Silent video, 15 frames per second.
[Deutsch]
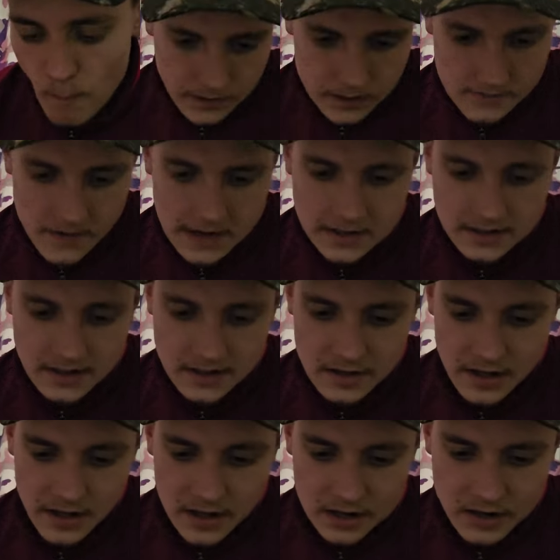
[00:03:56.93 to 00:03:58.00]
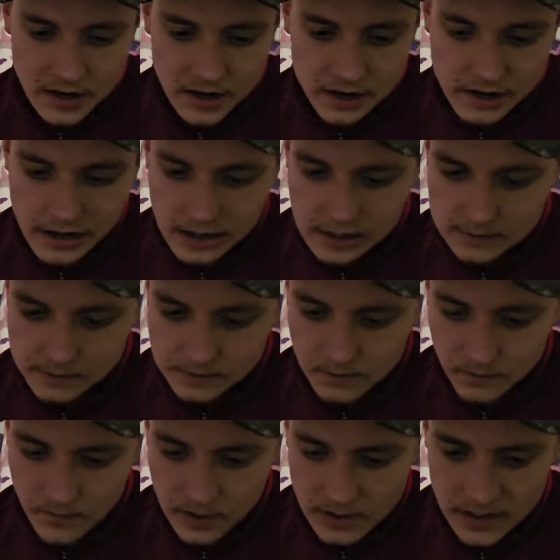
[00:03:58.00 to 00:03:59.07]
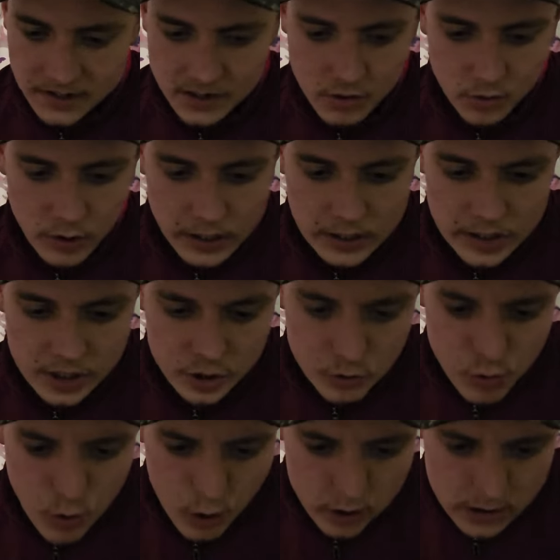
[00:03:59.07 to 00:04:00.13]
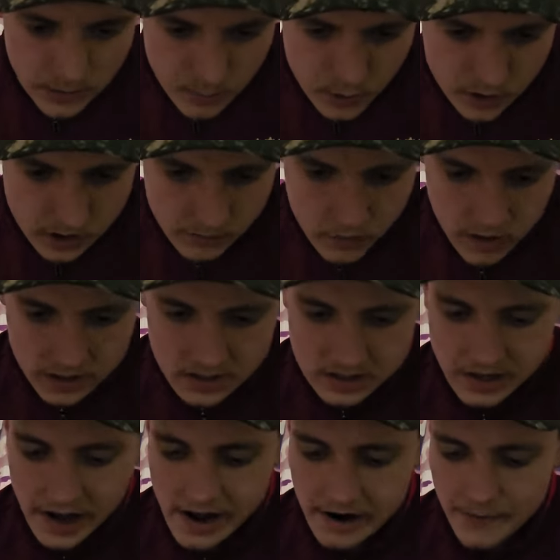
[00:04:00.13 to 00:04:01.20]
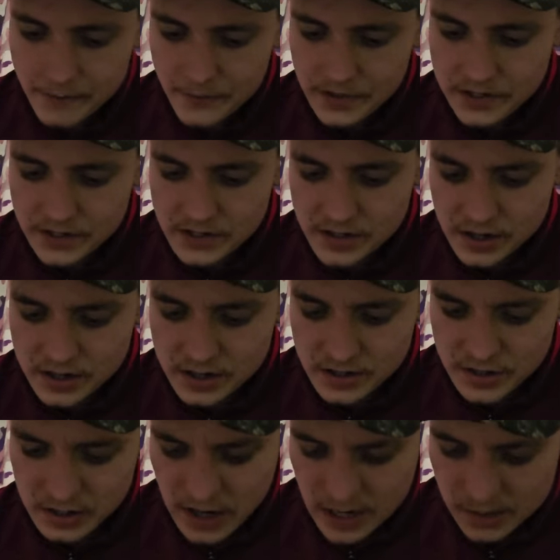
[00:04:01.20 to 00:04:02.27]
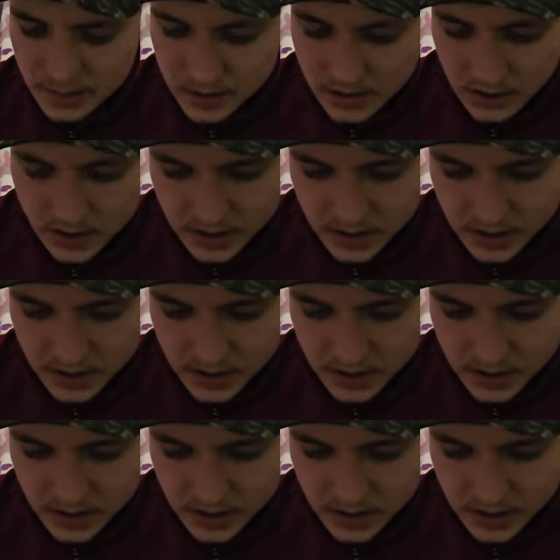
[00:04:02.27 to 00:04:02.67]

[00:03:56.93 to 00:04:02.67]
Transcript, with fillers: Also wenn ich das irgendeiner Kategorie zuordnen müsste, würde ich sagen, ist das Zartbitter.